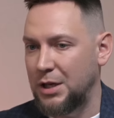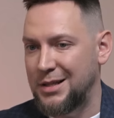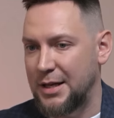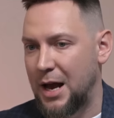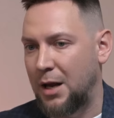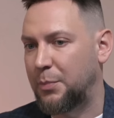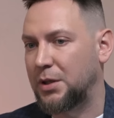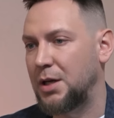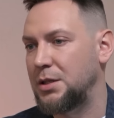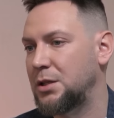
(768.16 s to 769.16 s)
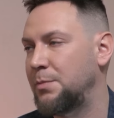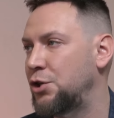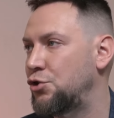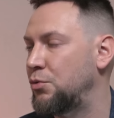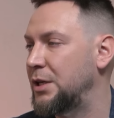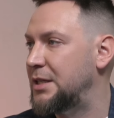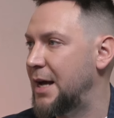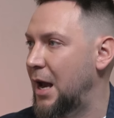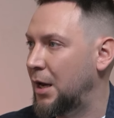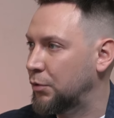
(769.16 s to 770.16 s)
идеально подходить к мячу,
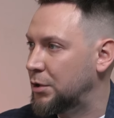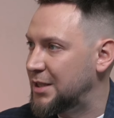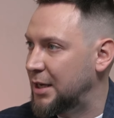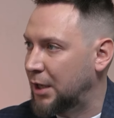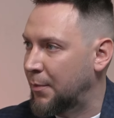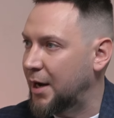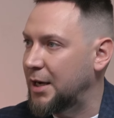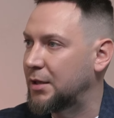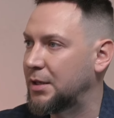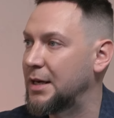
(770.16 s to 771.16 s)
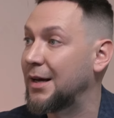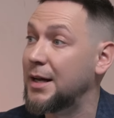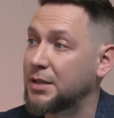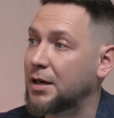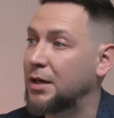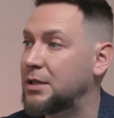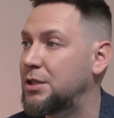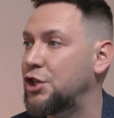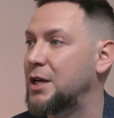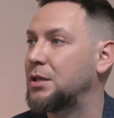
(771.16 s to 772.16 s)
идеально вот центром ракетки играть, как она
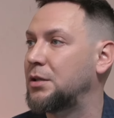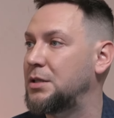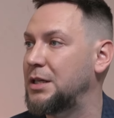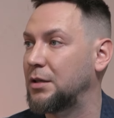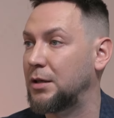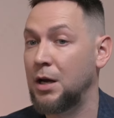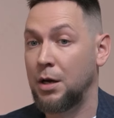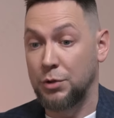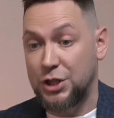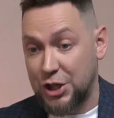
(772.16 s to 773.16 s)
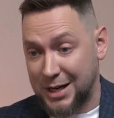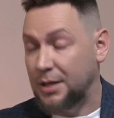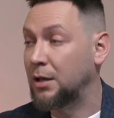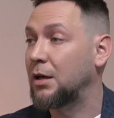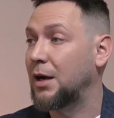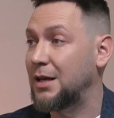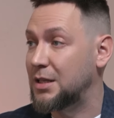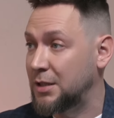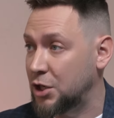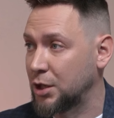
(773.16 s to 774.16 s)
сейчас это делает. Вот сейчас она
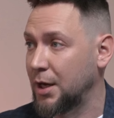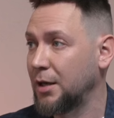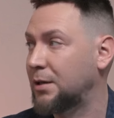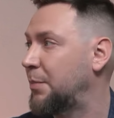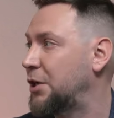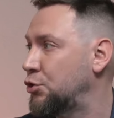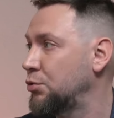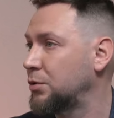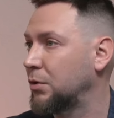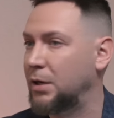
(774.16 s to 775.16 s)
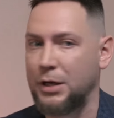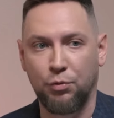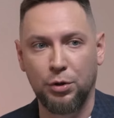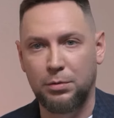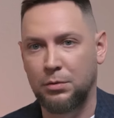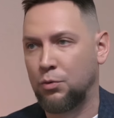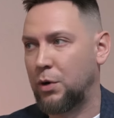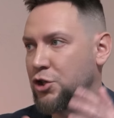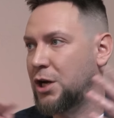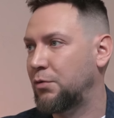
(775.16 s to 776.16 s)
наконец нашла это, почувствовала, и вот э,
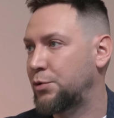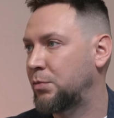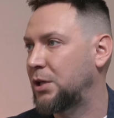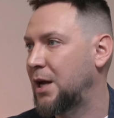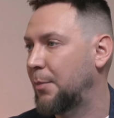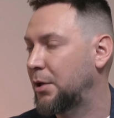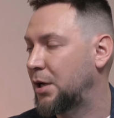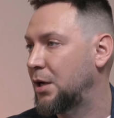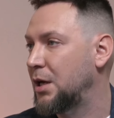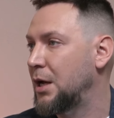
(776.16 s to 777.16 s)
урожай, в общем-то, яблоки